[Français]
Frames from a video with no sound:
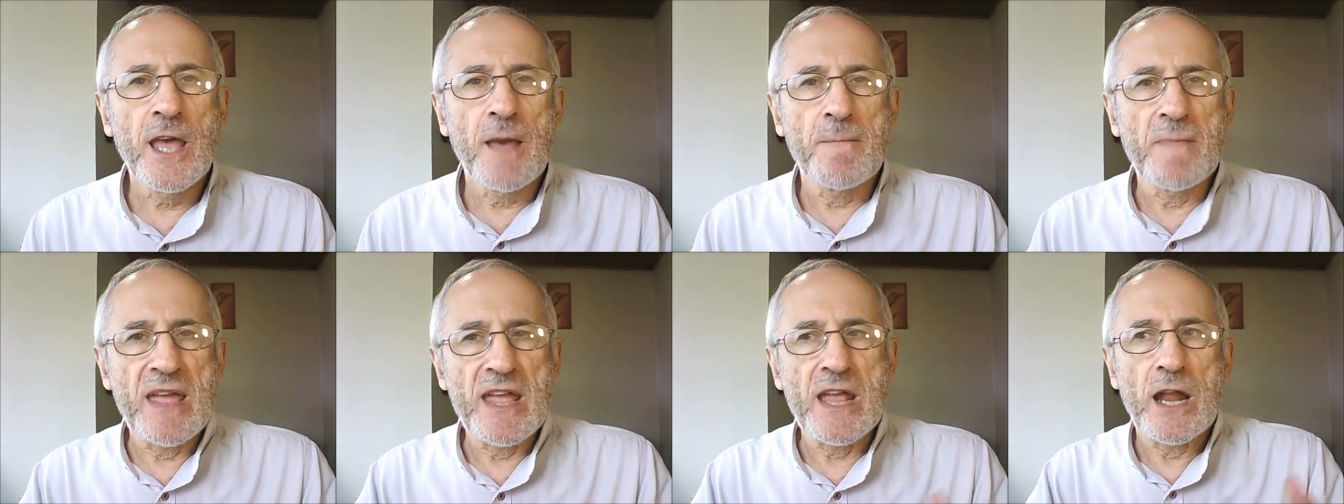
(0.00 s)

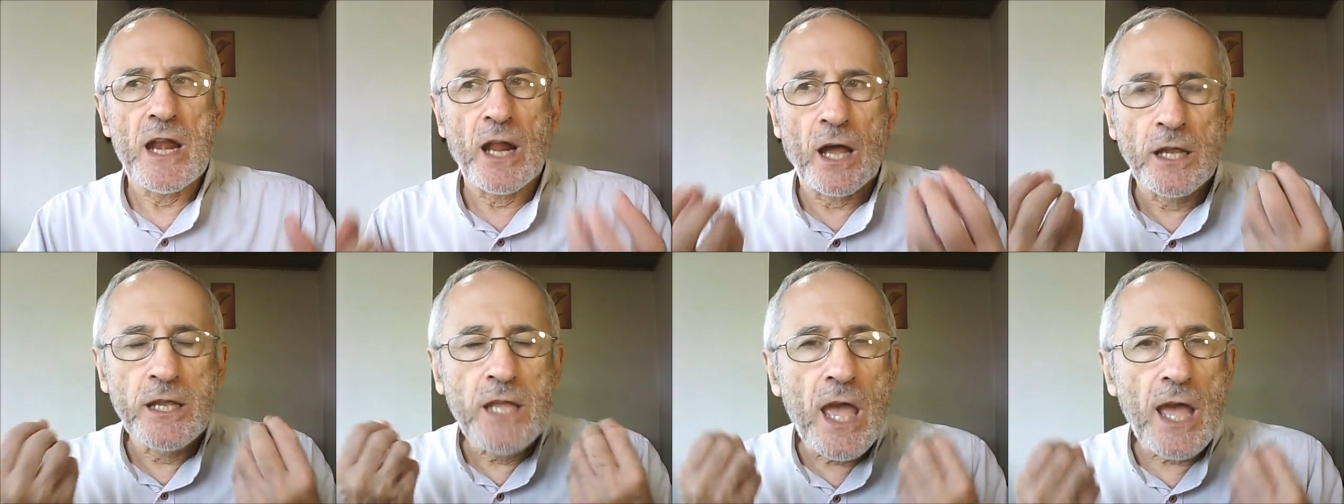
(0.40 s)
mais
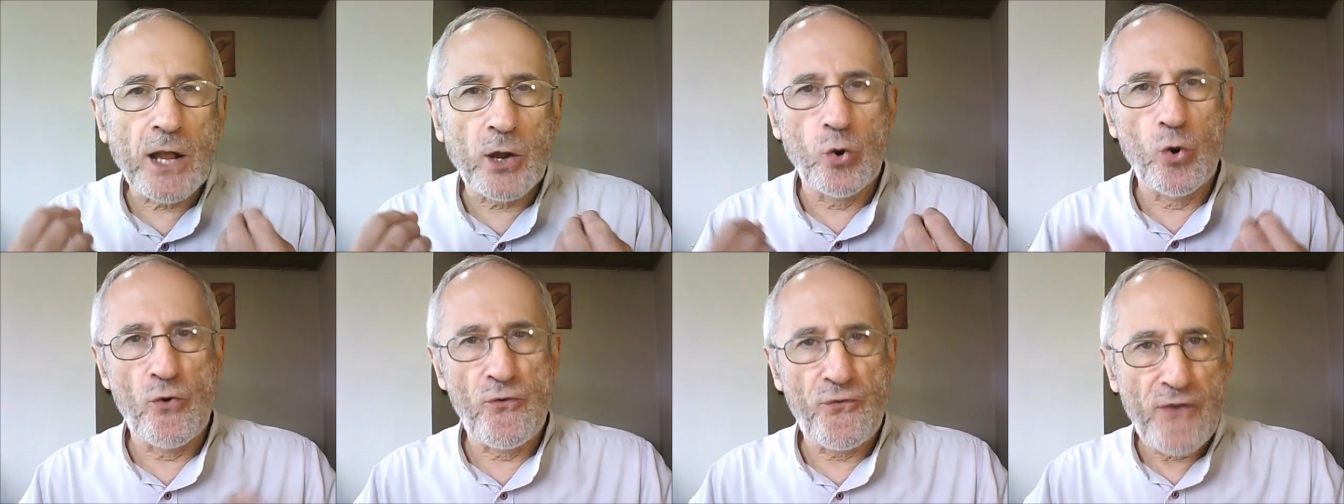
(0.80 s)
rien
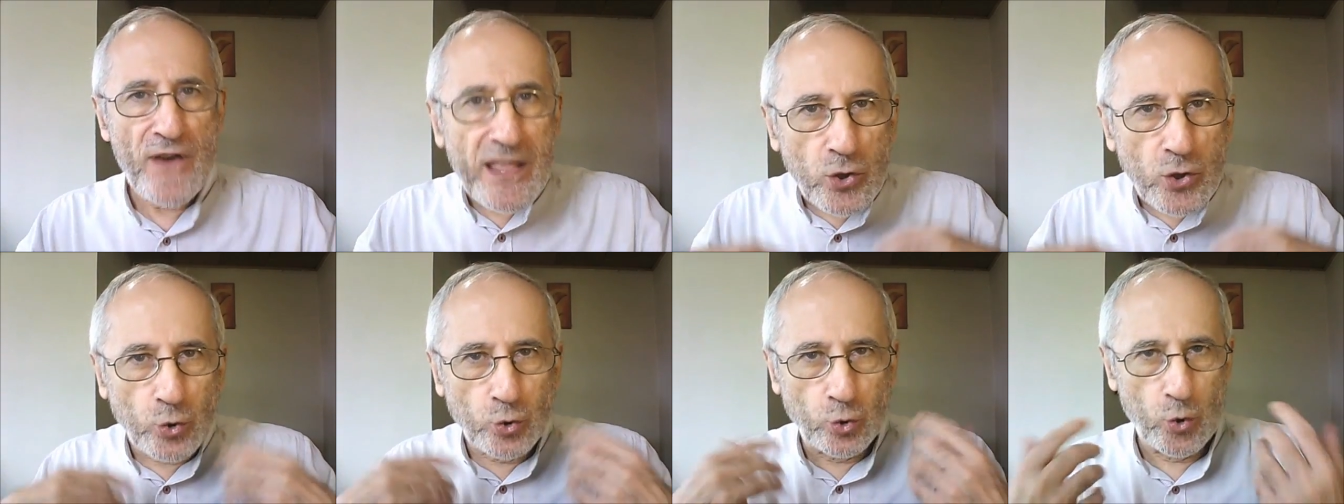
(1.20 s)
que le
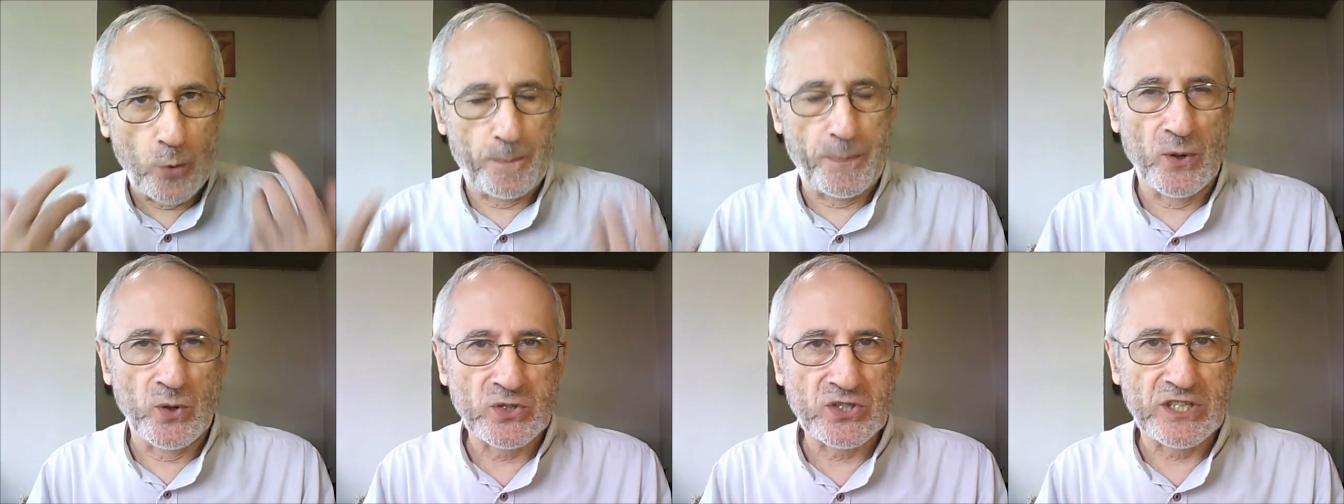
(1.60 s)
fait de
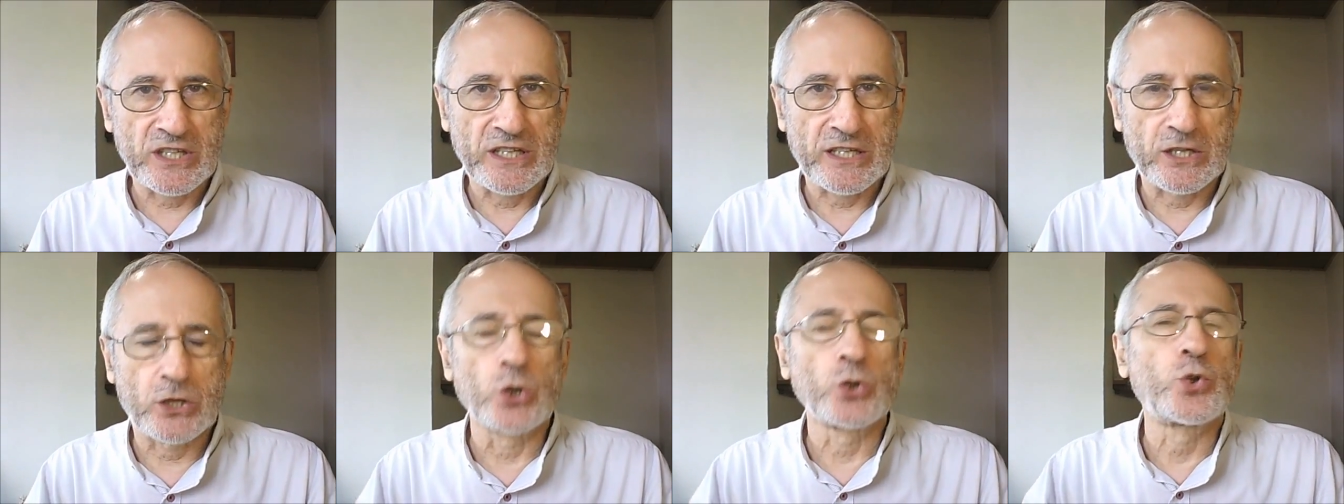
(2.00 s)

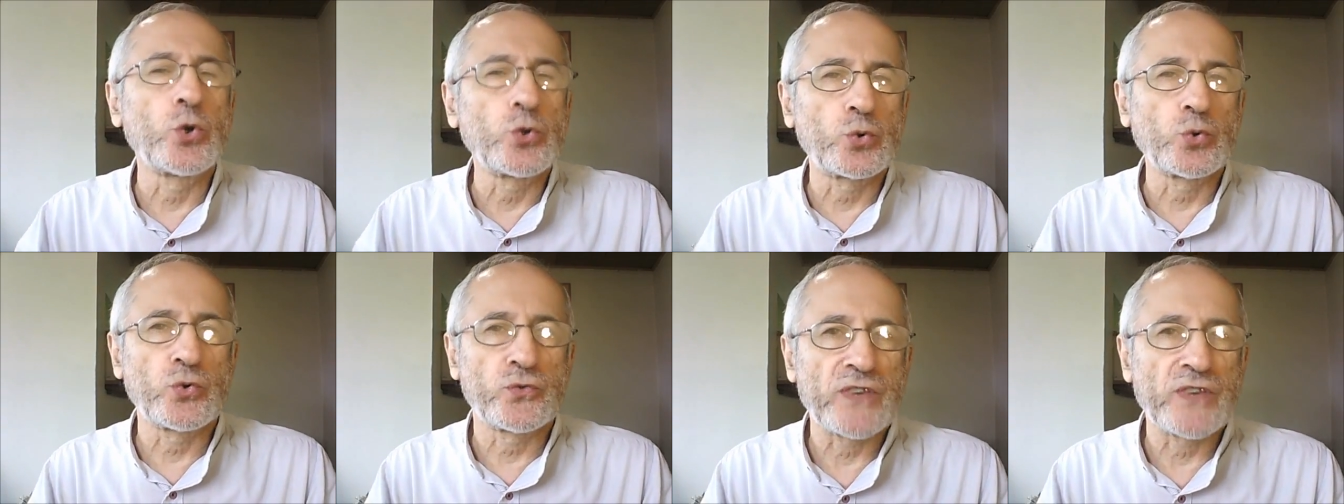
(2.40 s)
penser que de
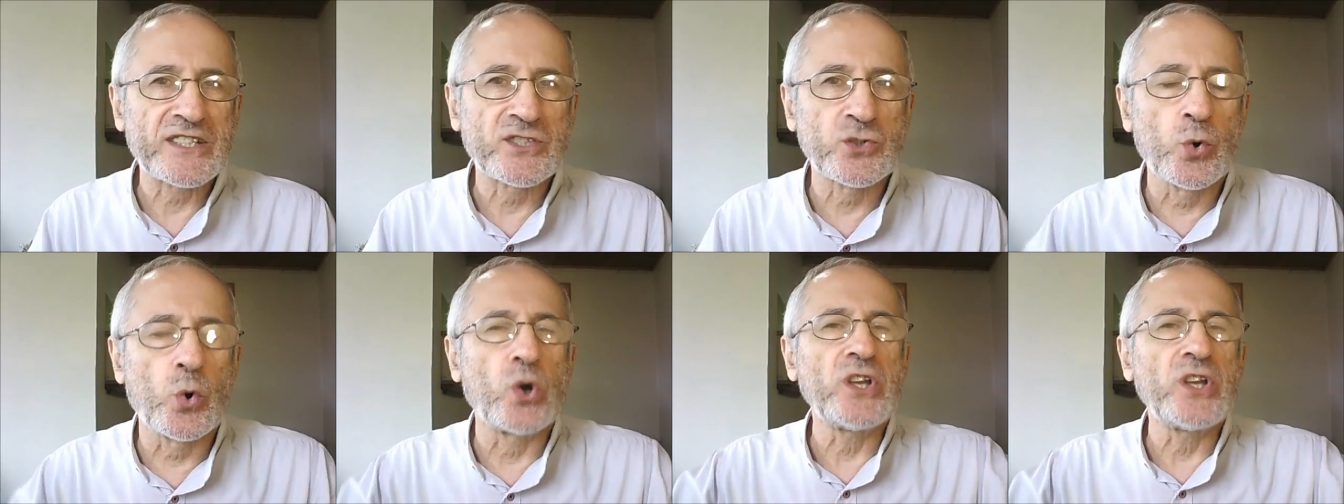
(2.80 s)
toute
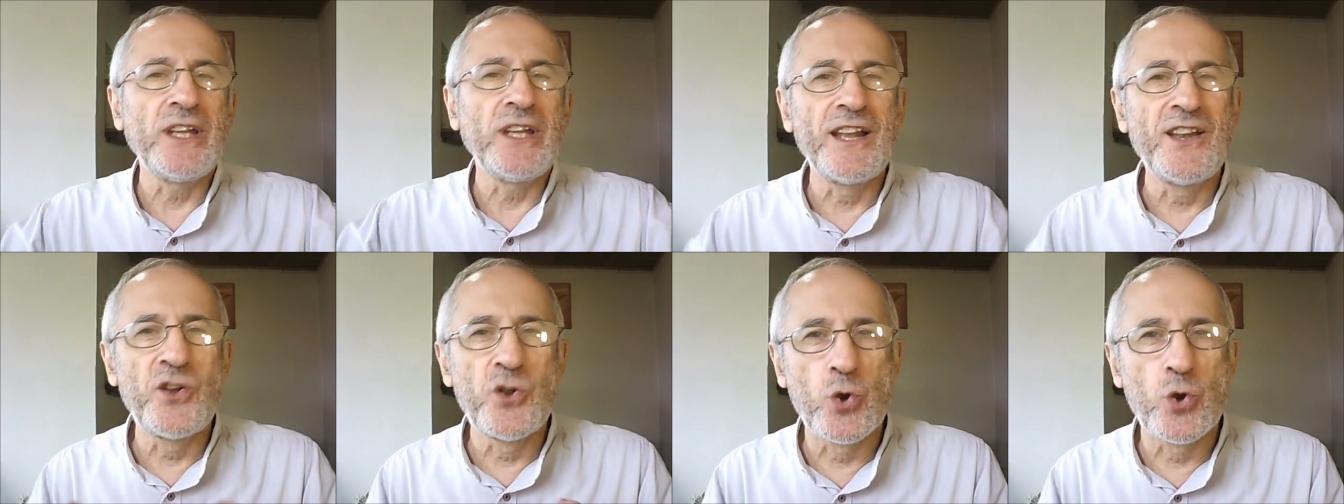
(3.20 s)
façon
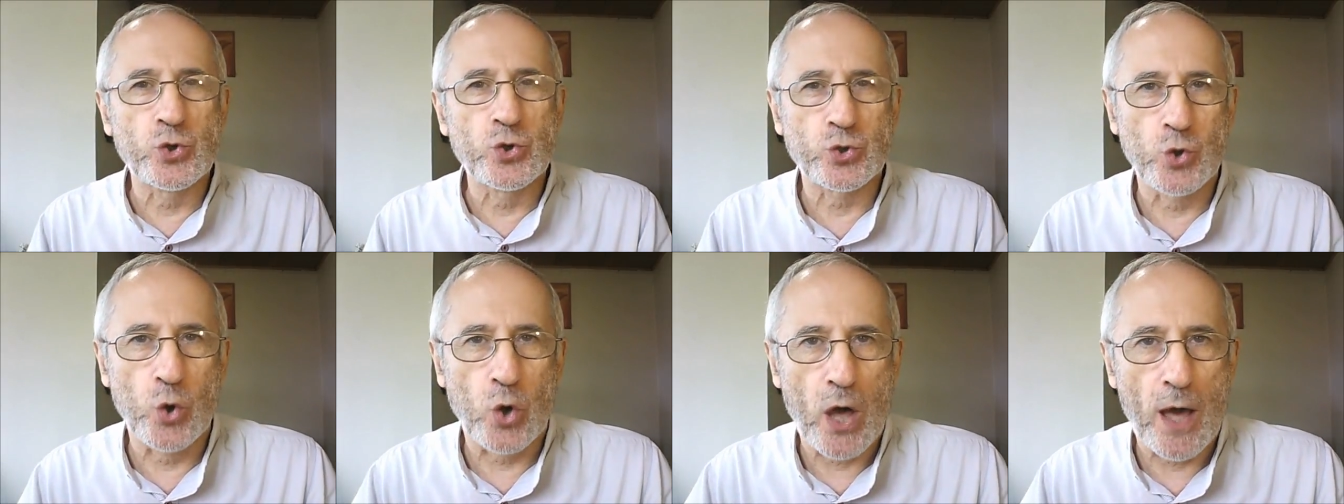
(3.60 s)
il ne
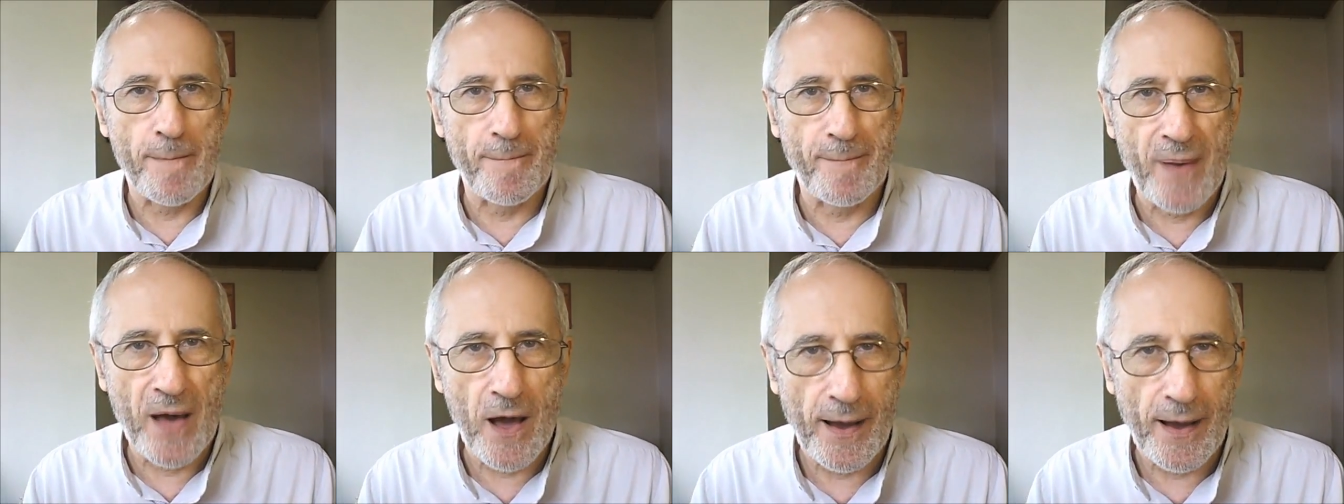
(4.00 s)

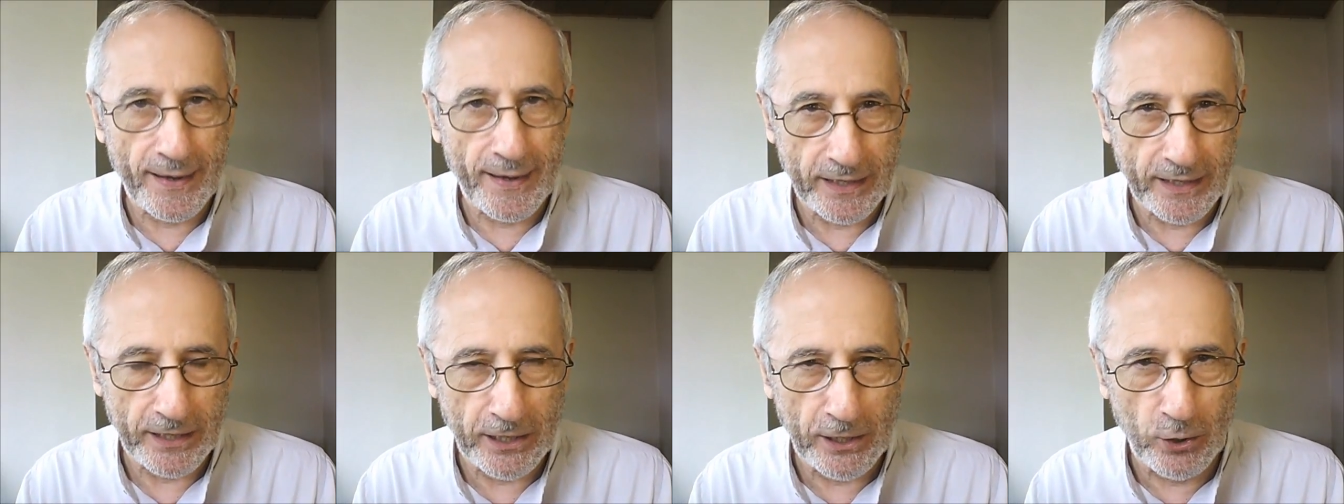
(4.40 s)
sera pas
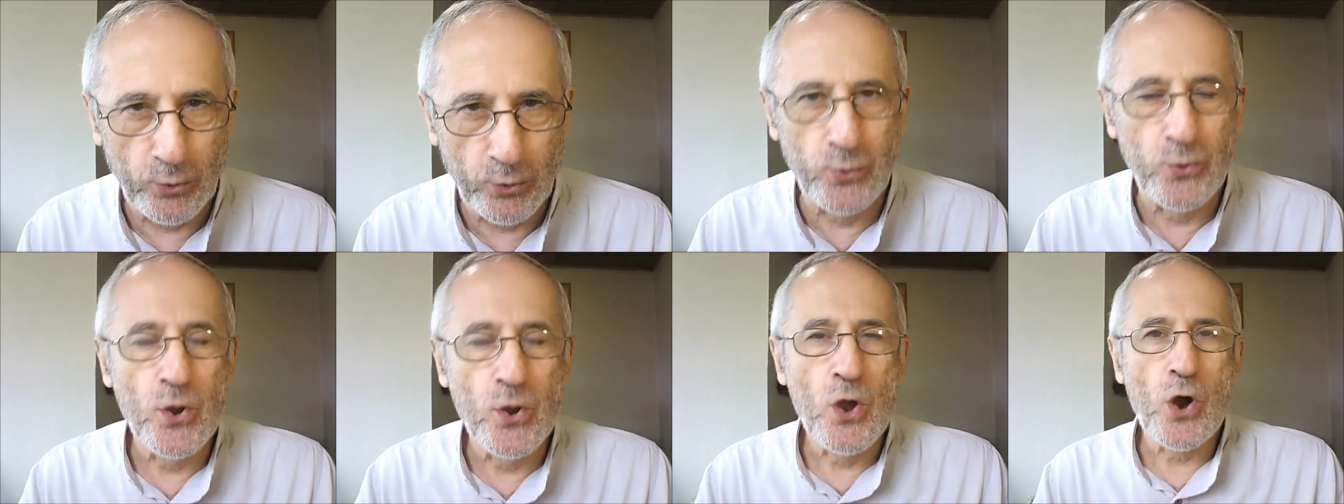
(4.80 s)

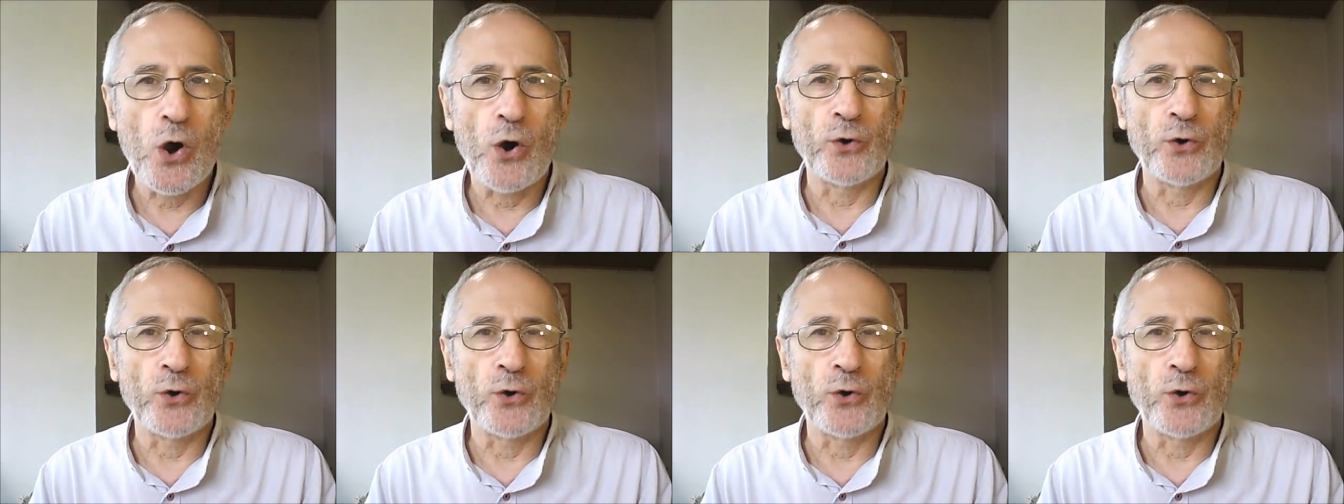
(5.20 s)
réélu